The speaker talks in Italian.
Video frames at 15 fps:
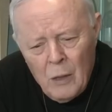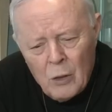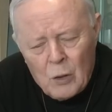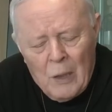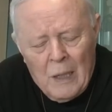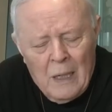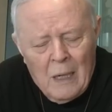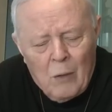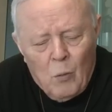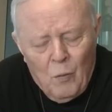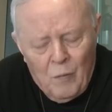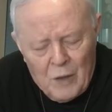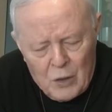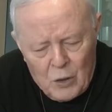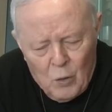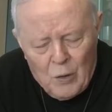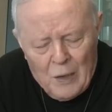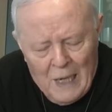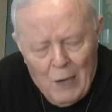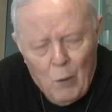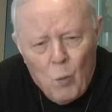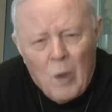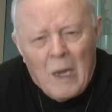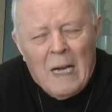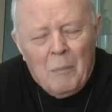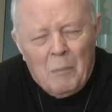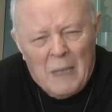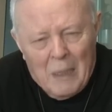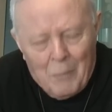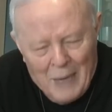Cioè la conversione è un
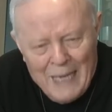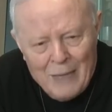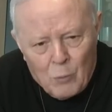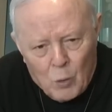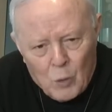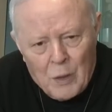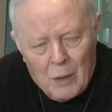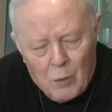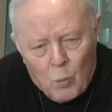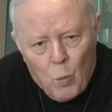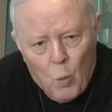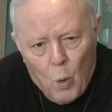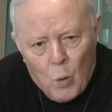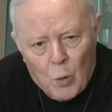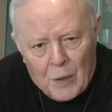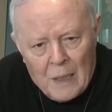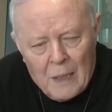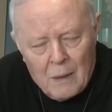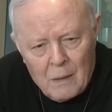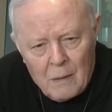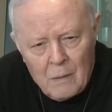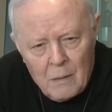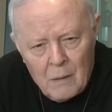cambiamento del cuore.